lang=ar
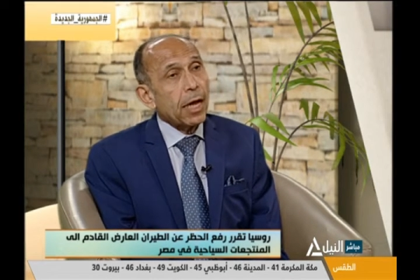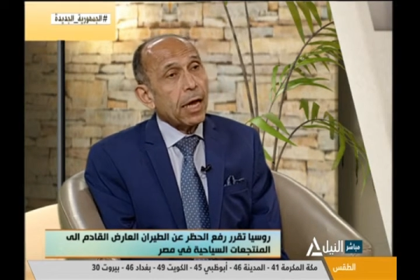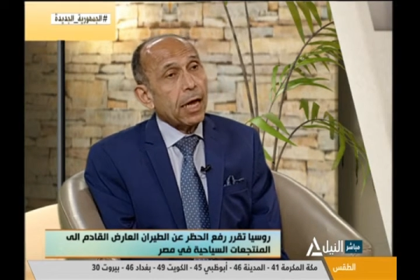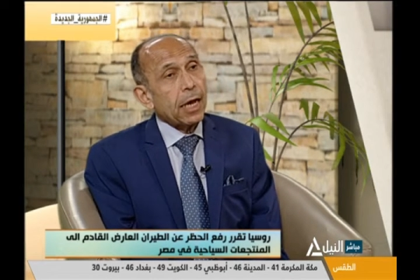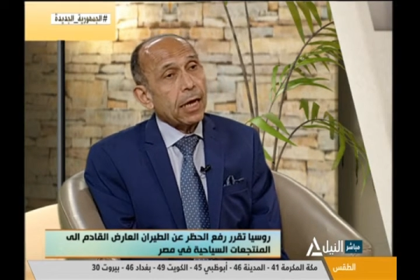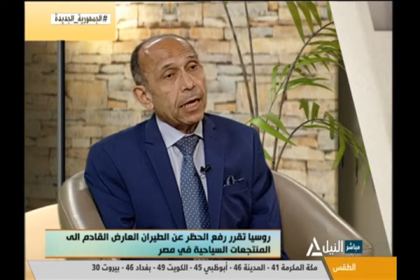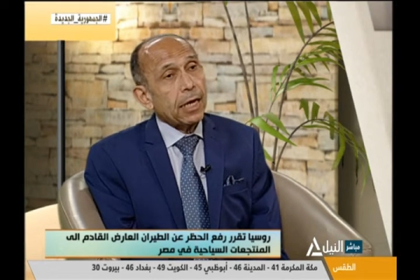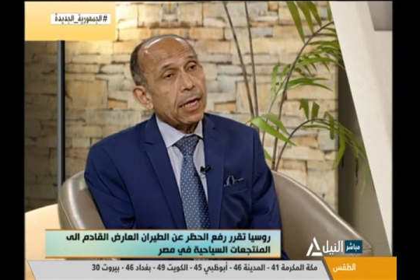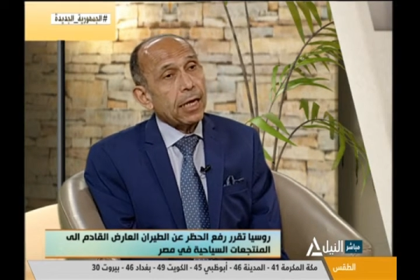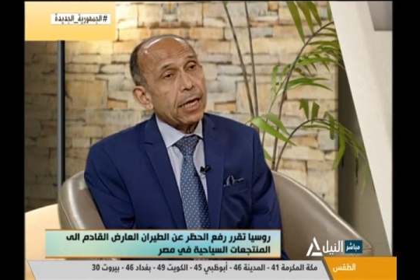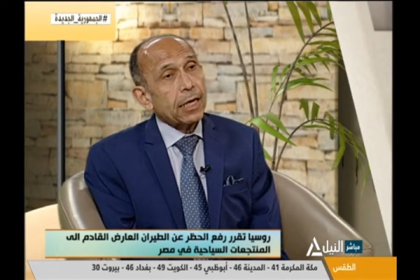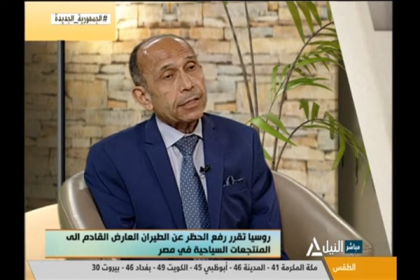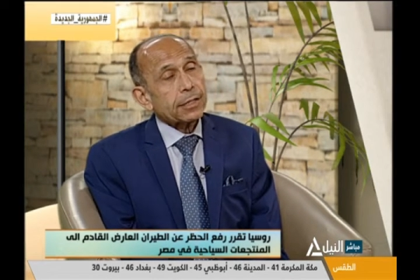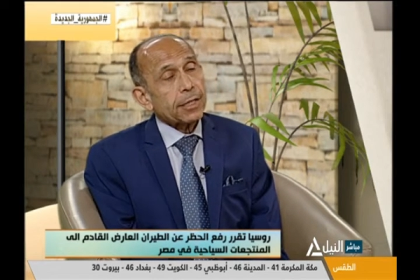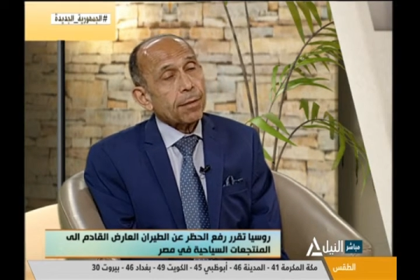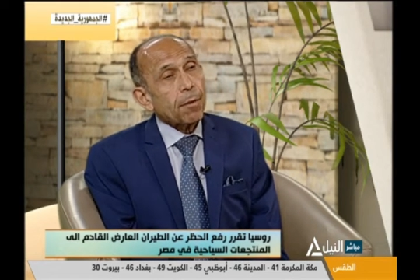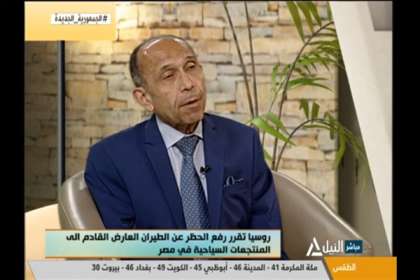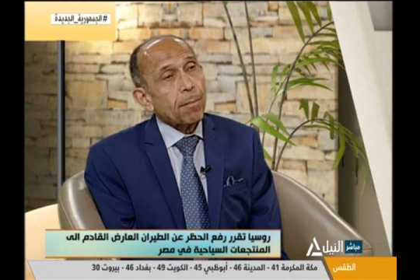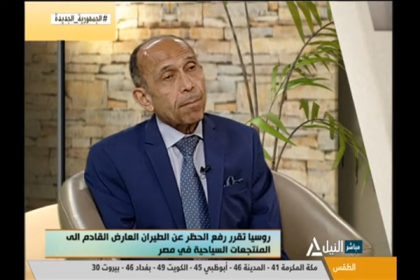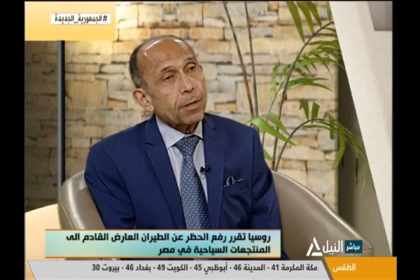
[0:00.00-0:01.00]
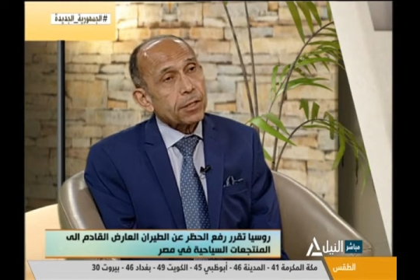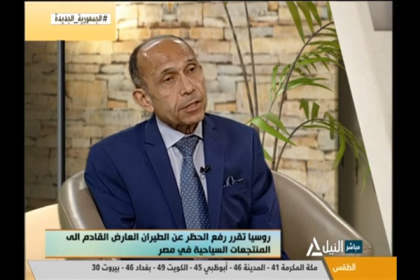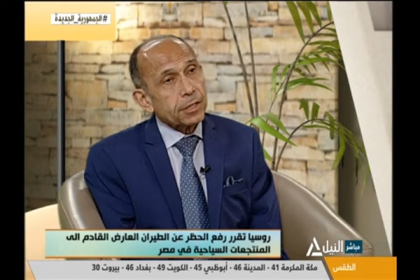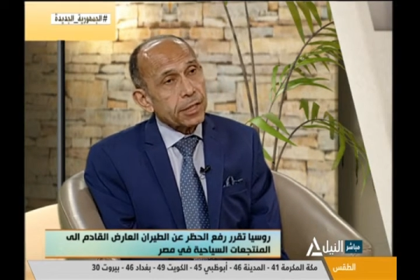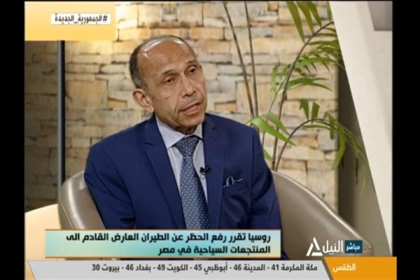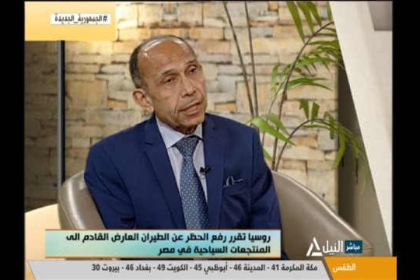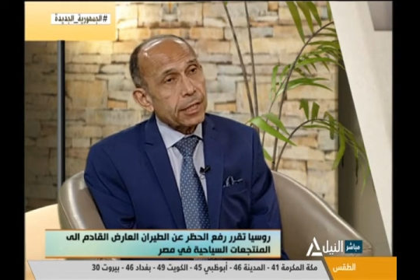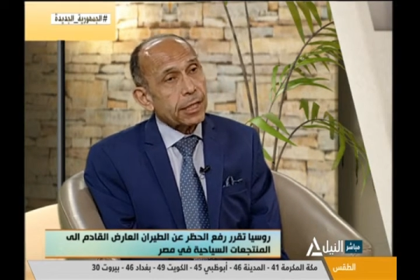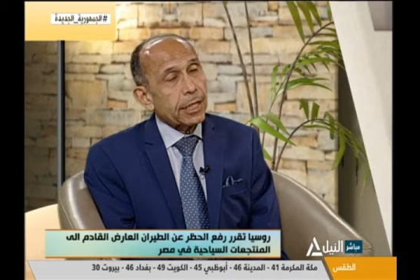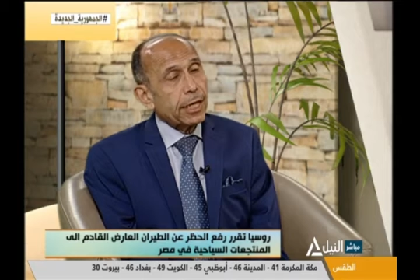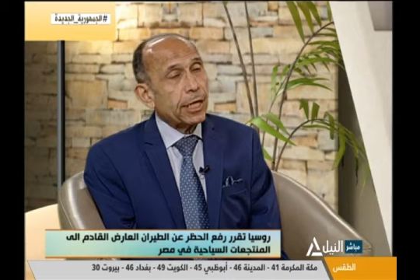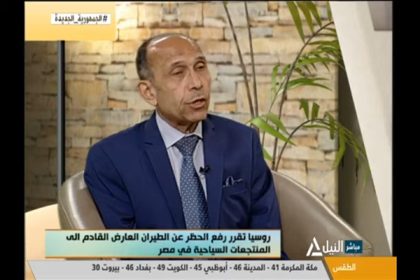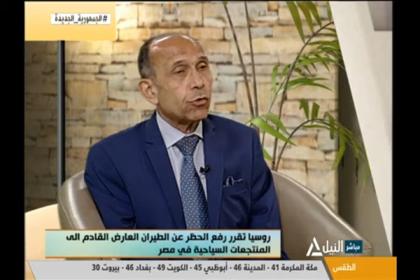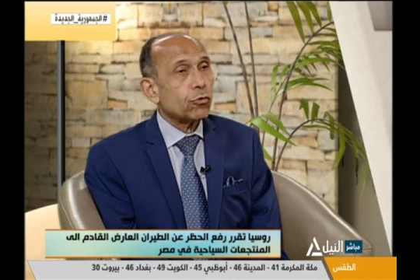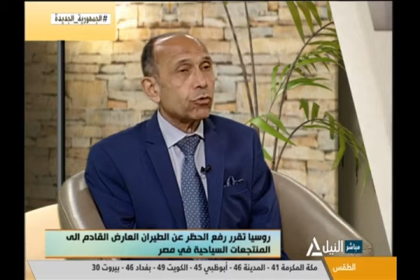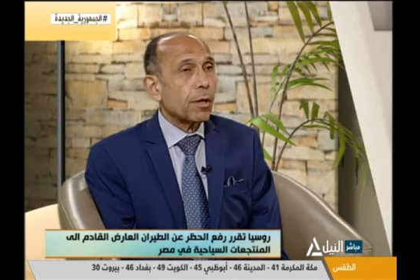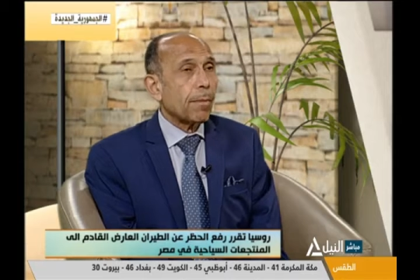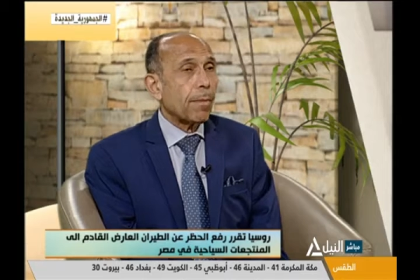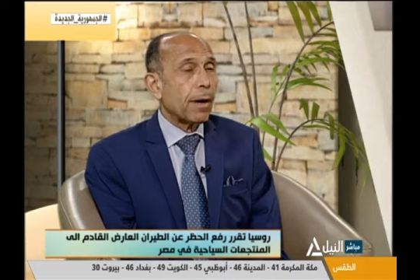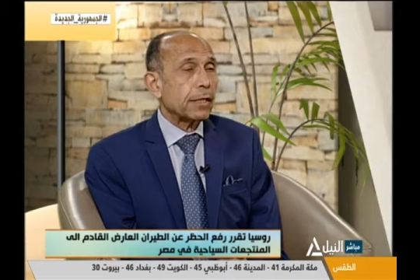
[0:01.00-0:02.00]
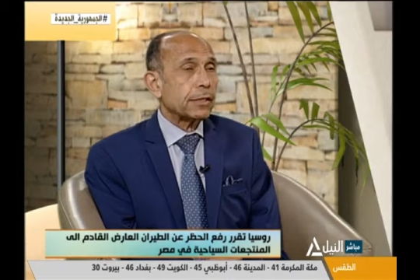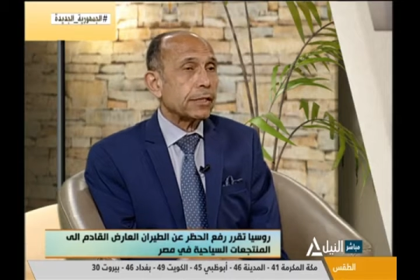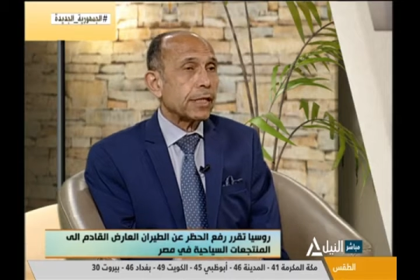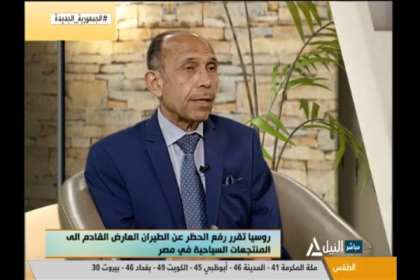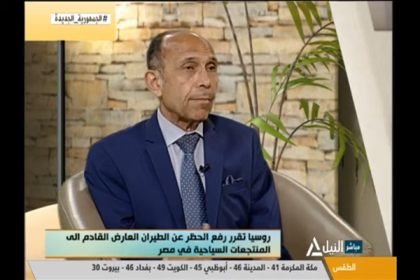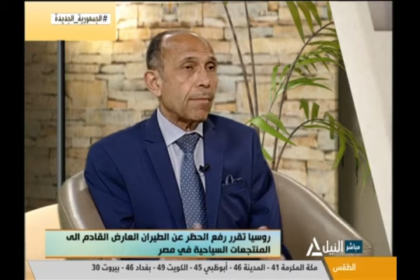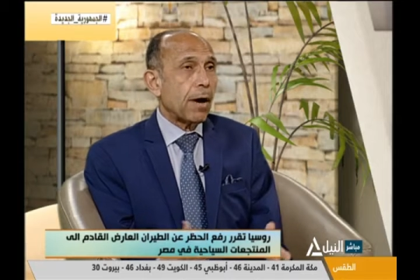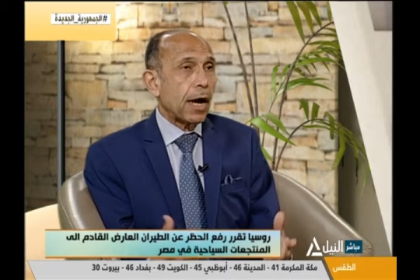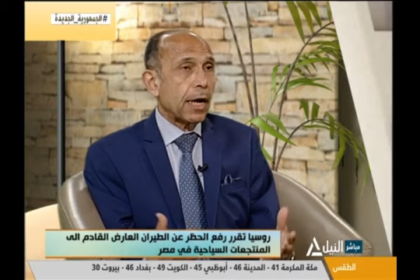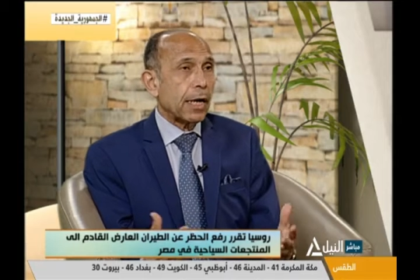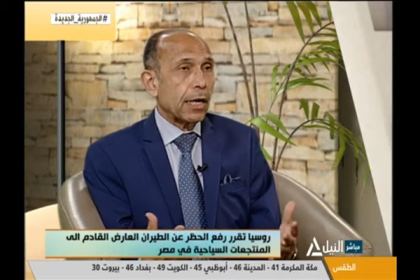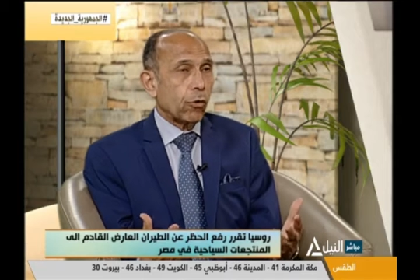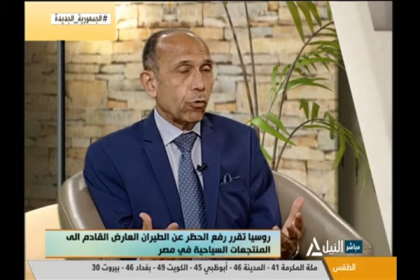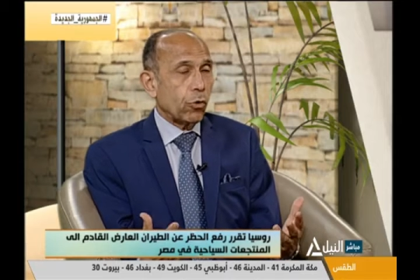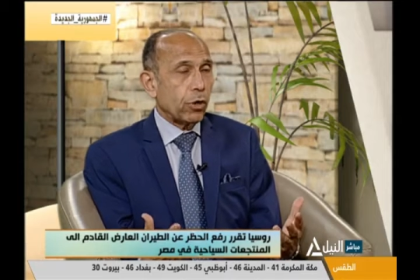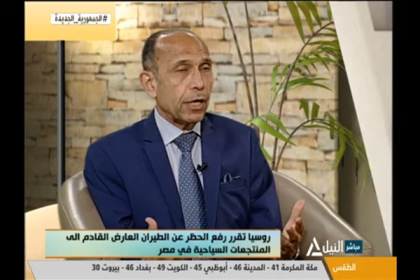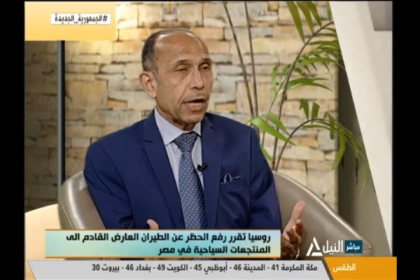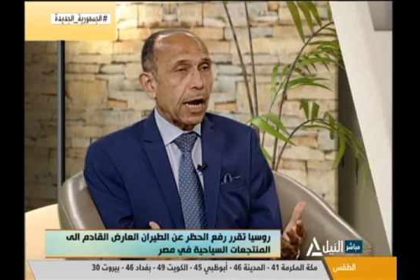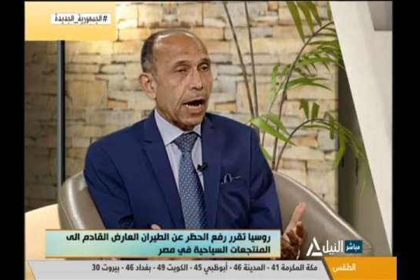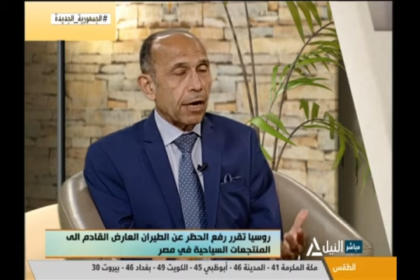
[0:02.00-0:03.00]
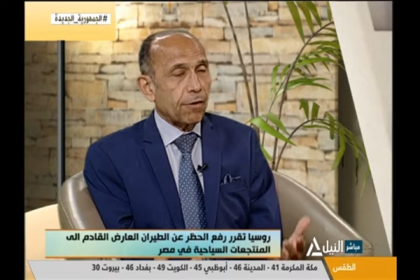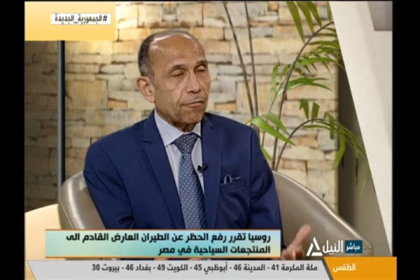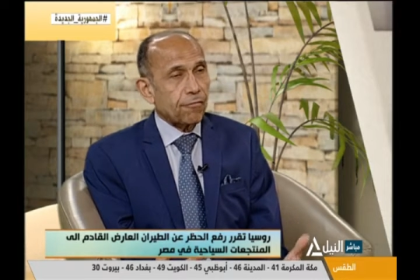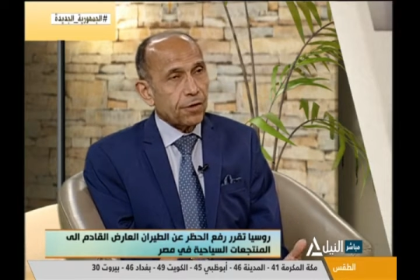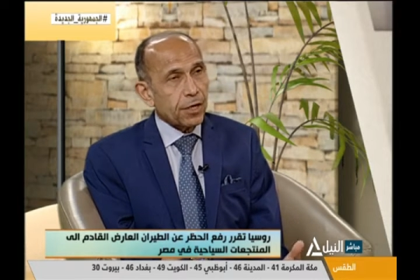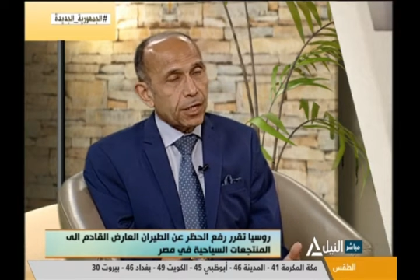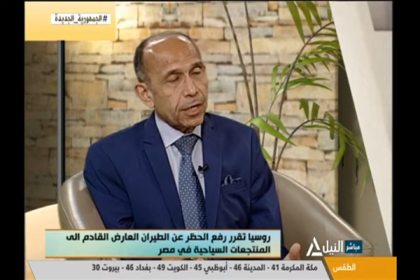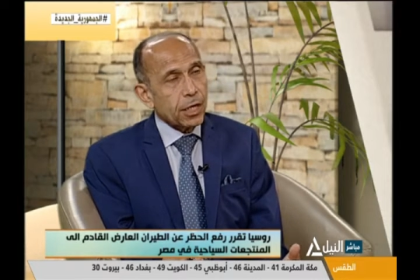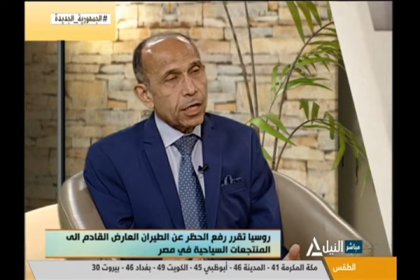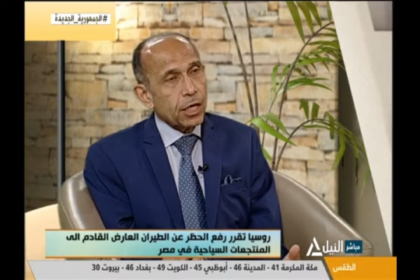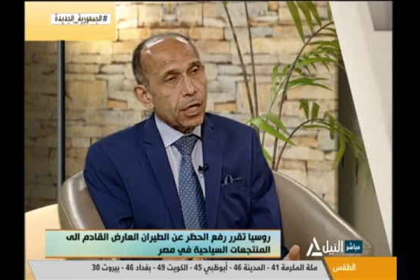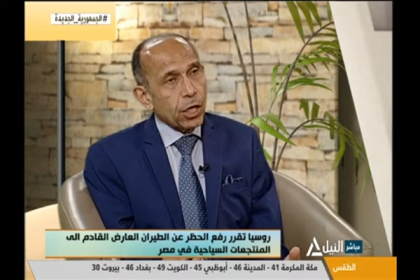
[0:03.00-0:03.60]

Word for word: لسبب بسيط لأنه طبعا زي ما احنا كلنا عارفين